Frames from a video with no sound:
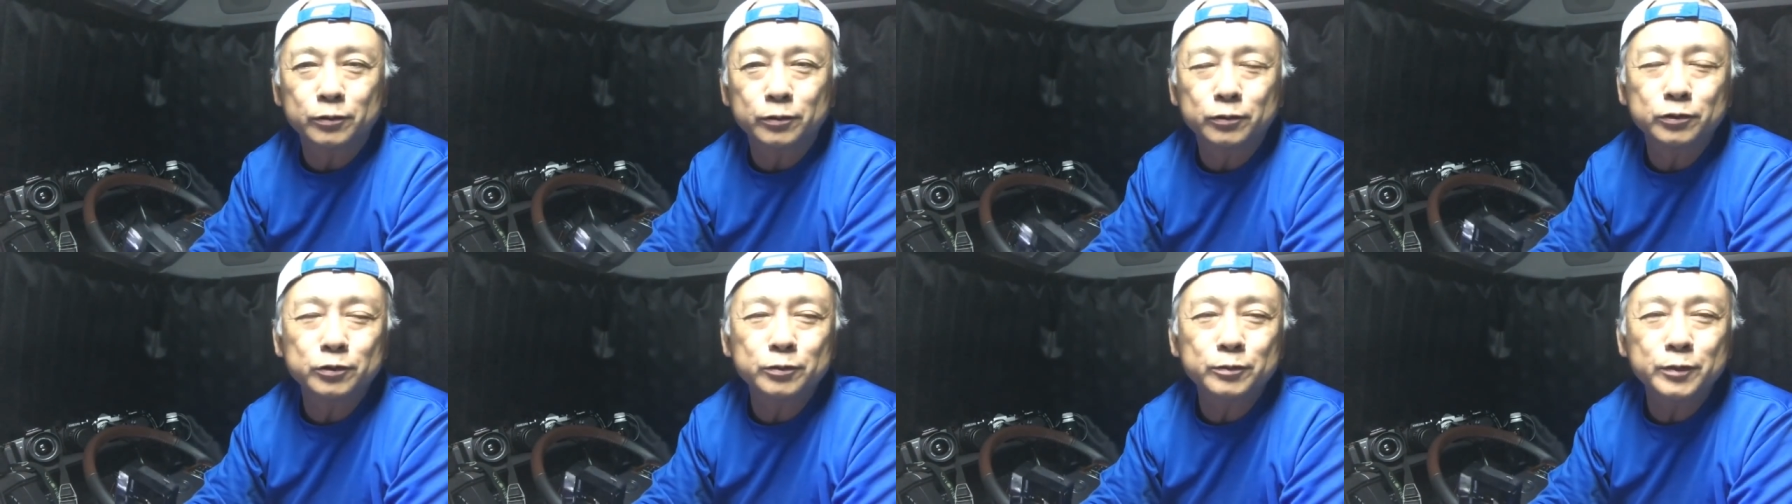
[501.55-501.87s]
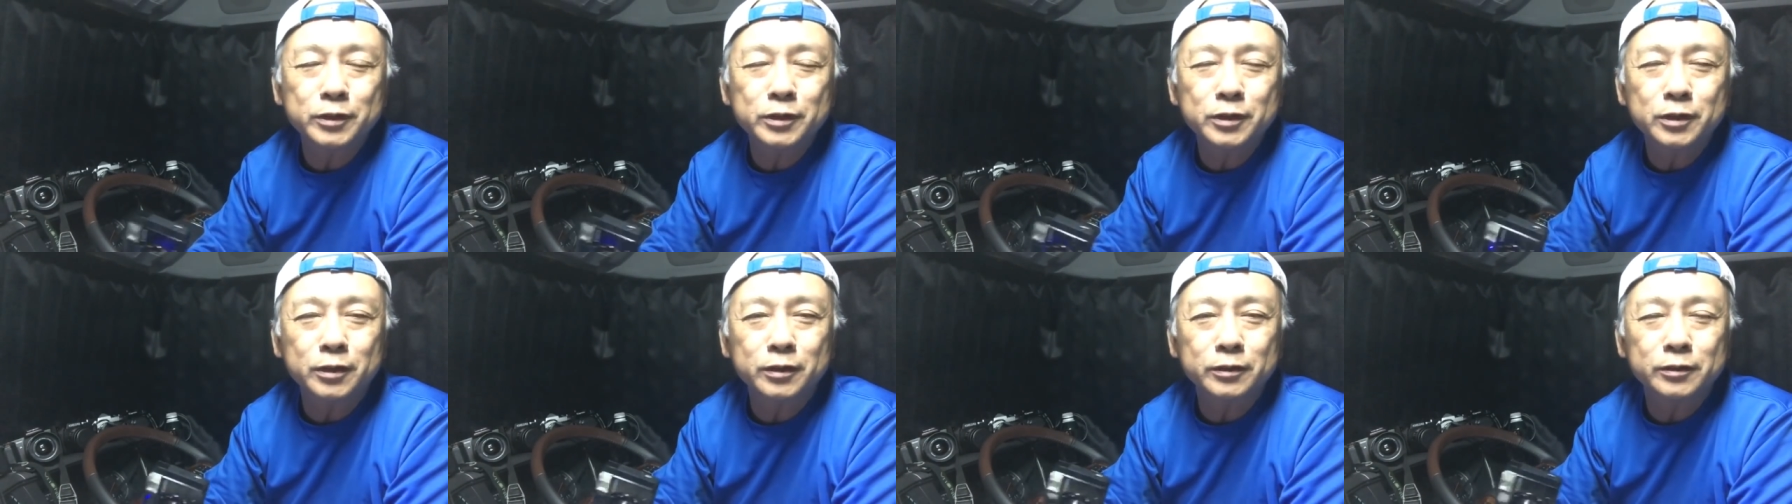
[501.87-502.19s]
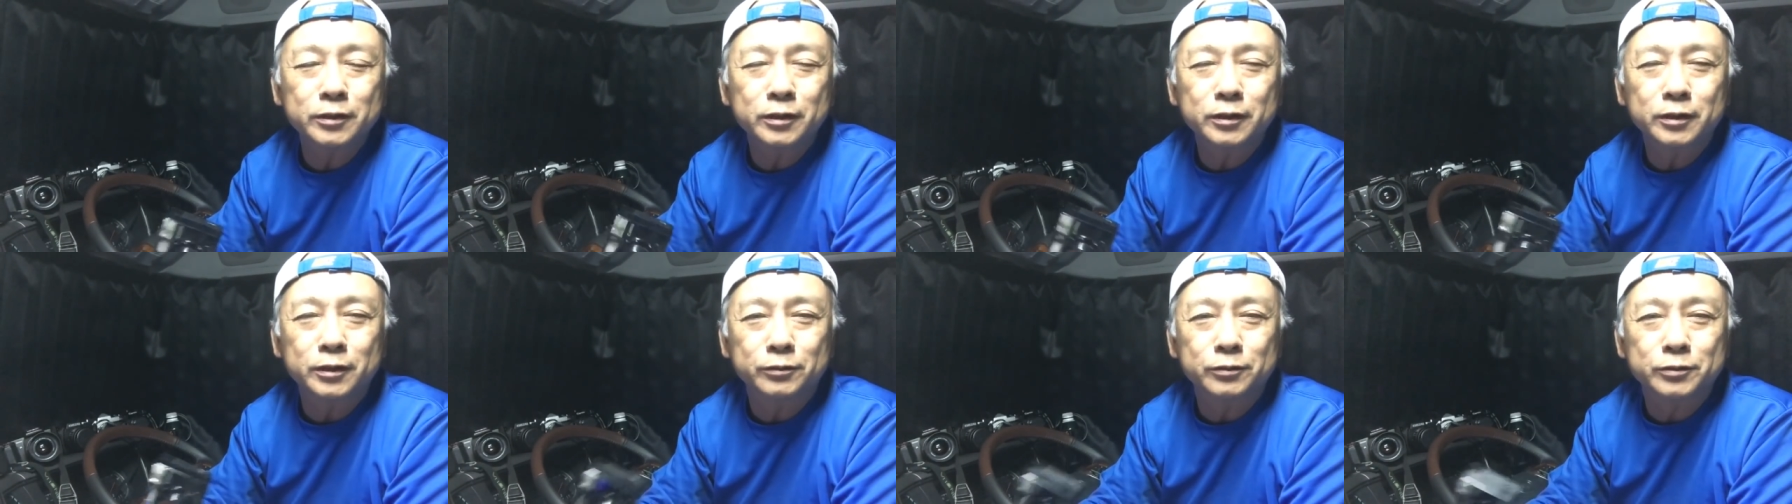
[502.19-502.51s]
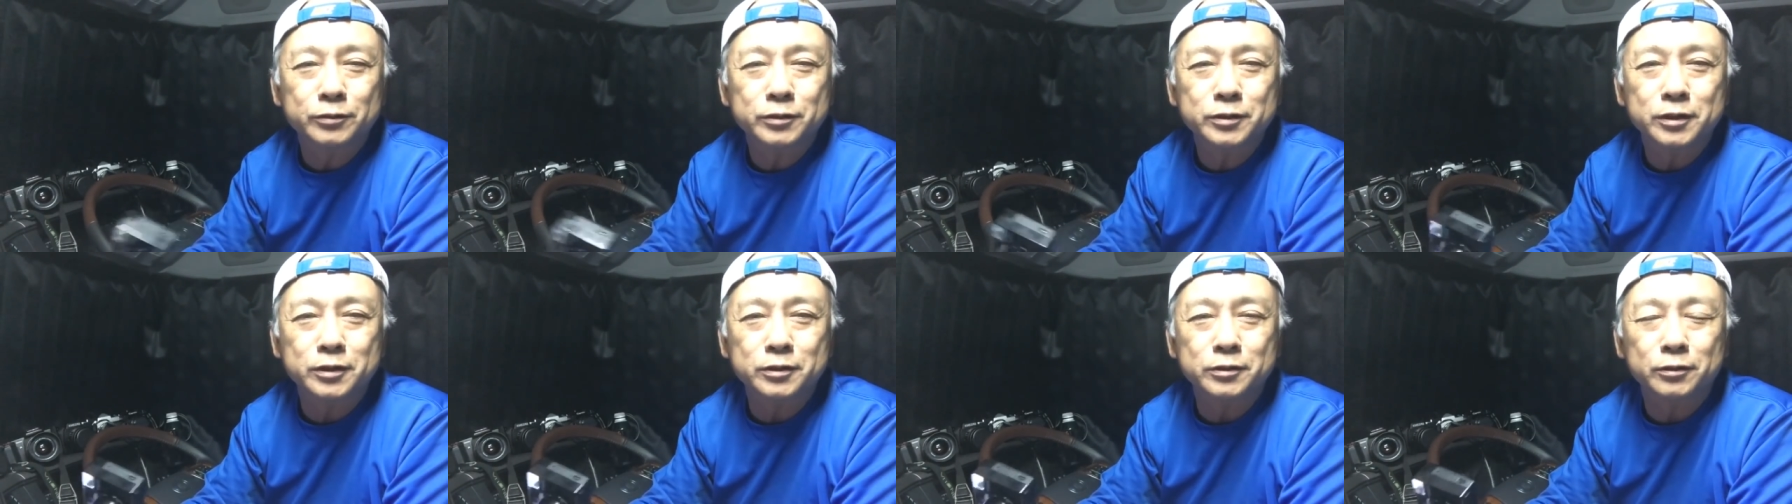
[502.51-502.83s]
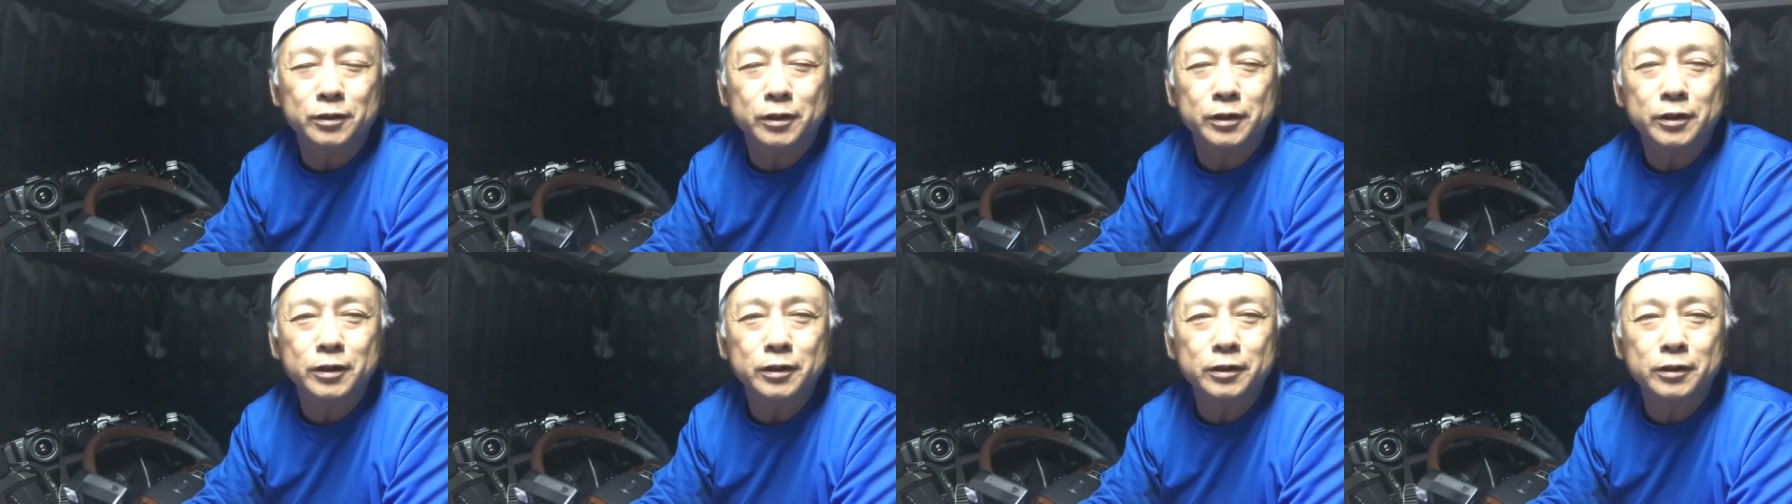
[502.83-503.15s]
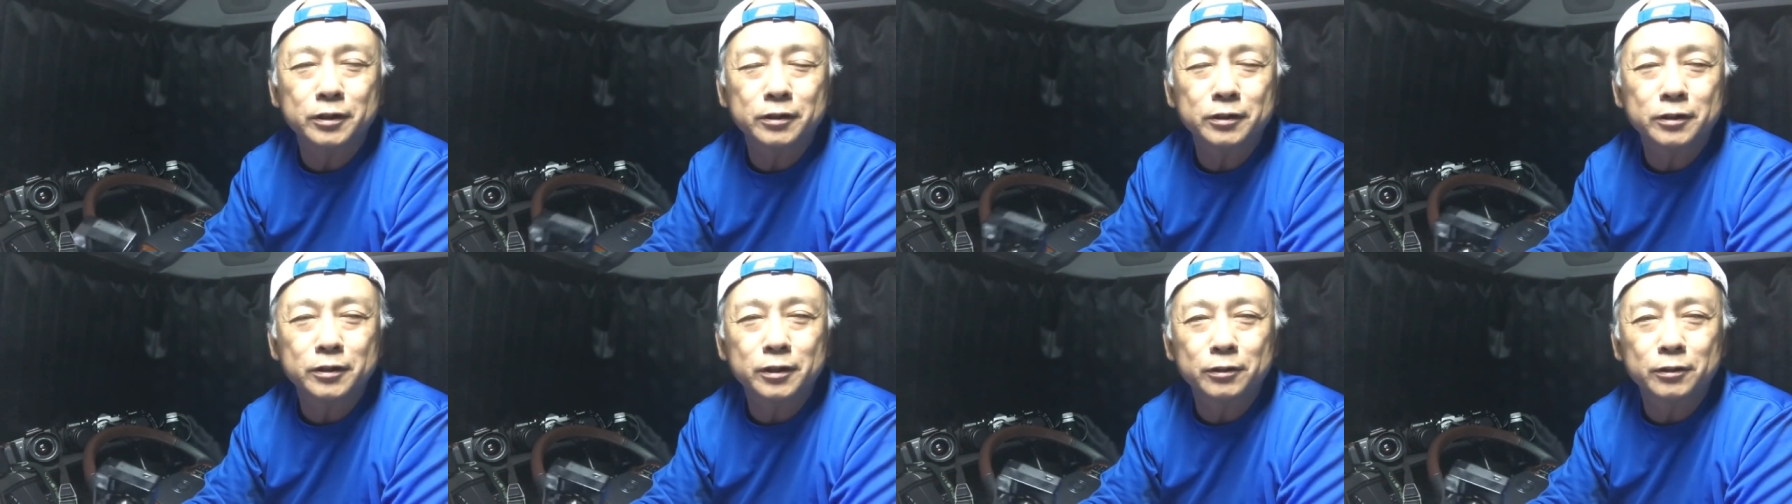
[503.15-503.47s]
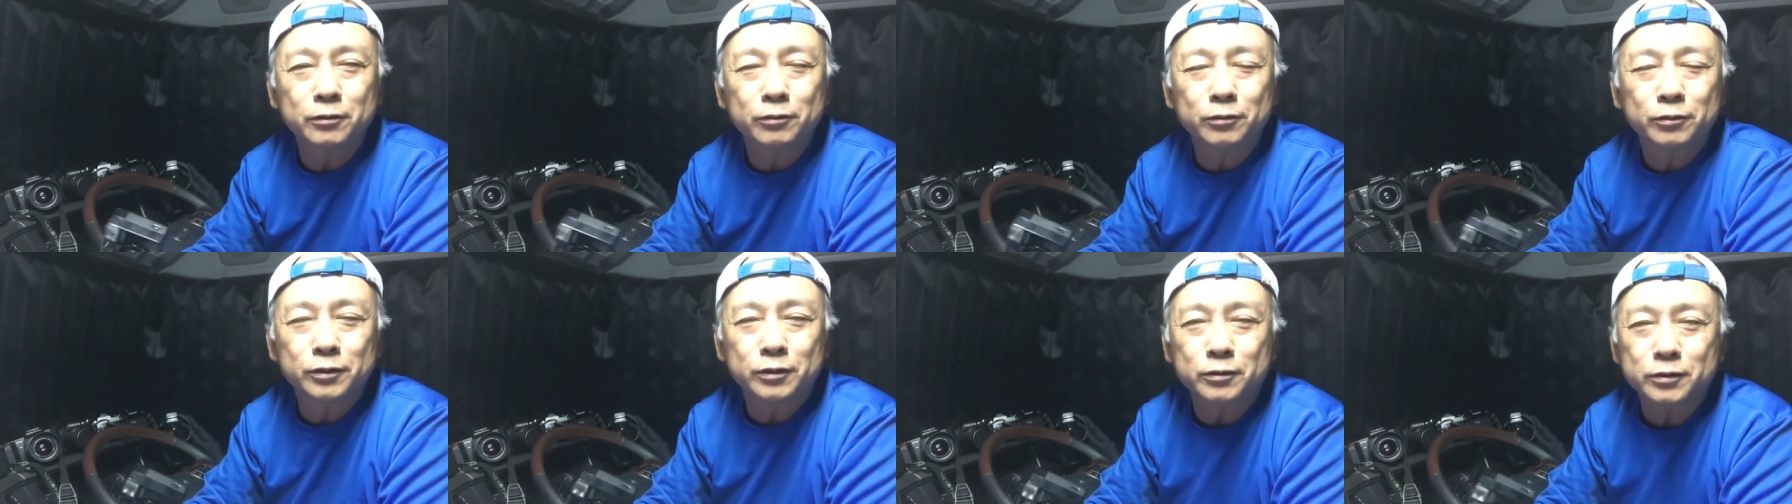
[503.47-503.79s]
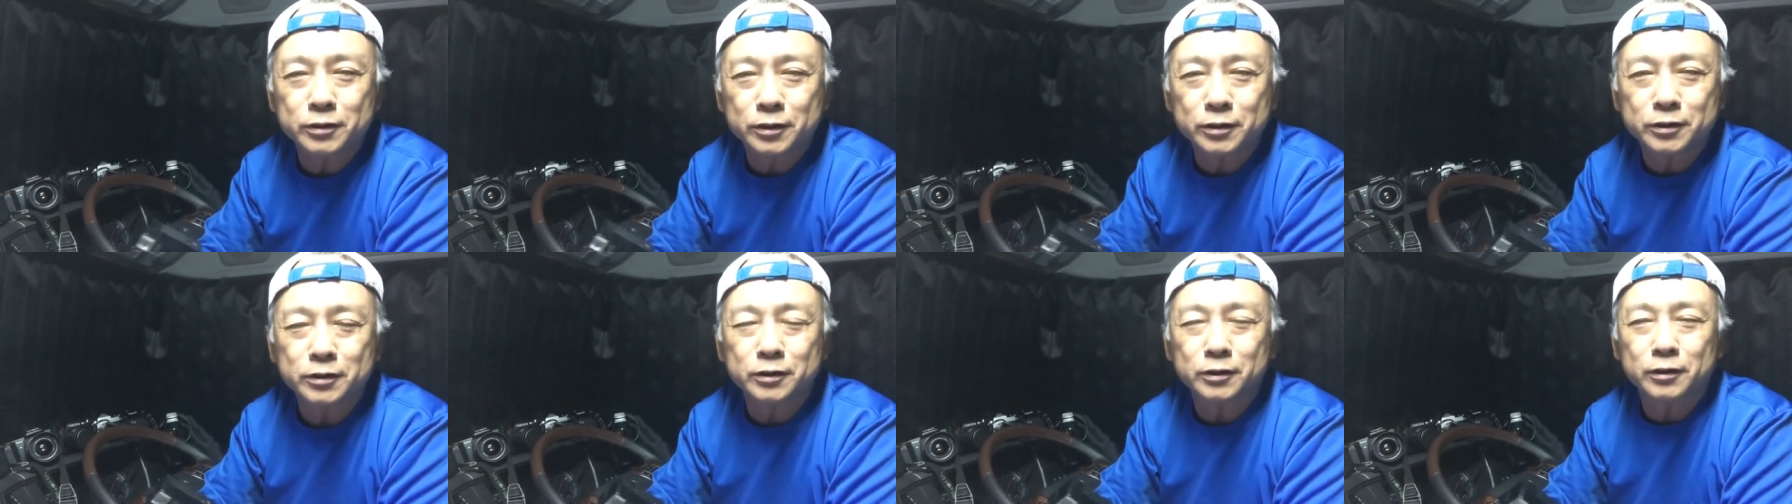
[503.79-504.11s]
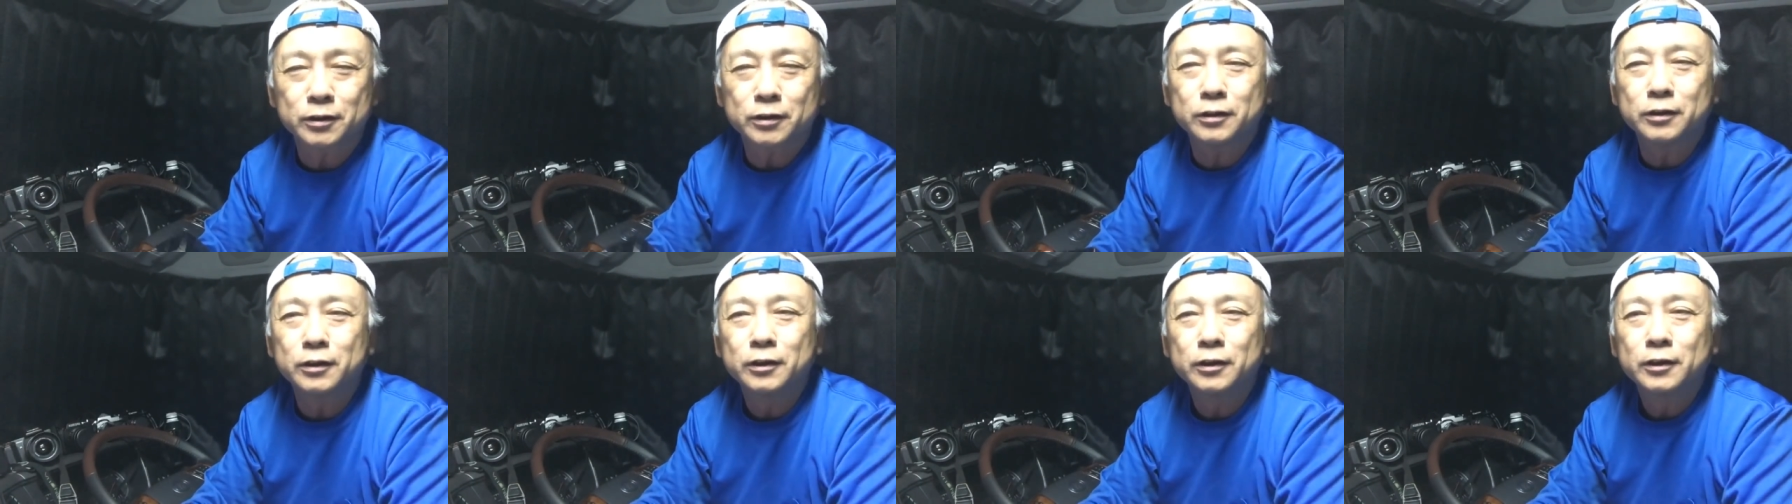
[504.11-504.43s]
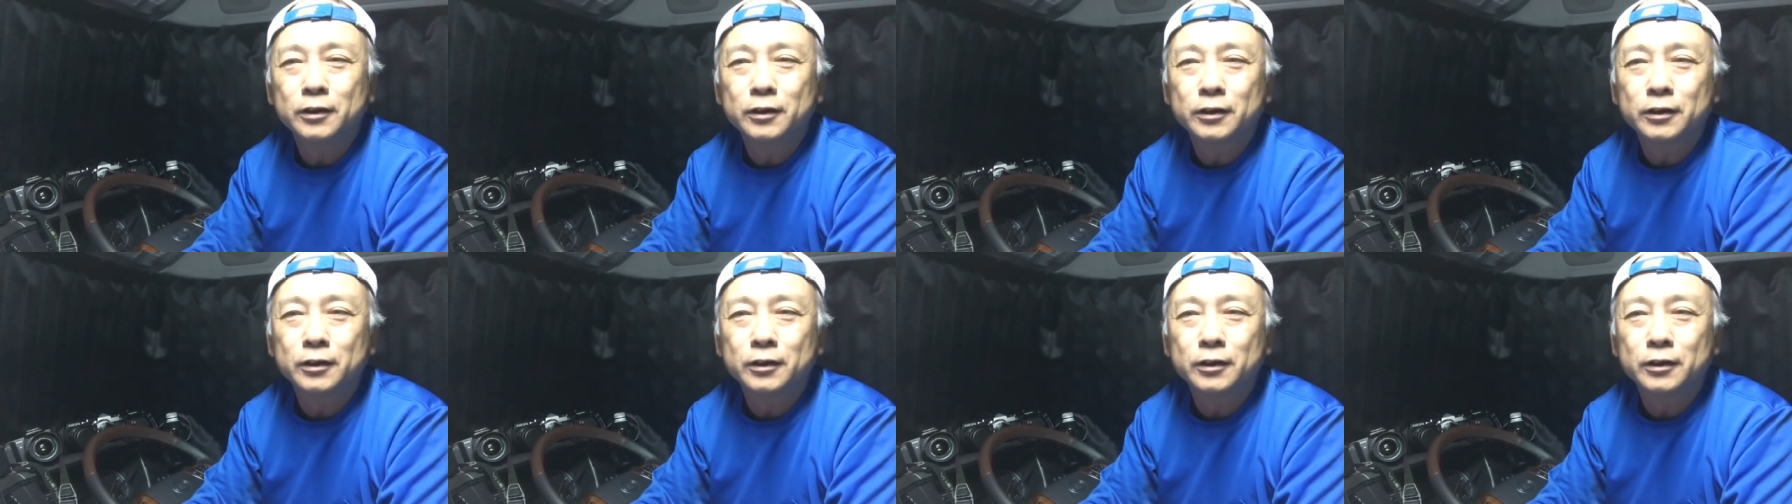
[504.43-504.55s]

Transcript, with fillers: ルーマニアかなんかの選手が平均台に乗ってる写真が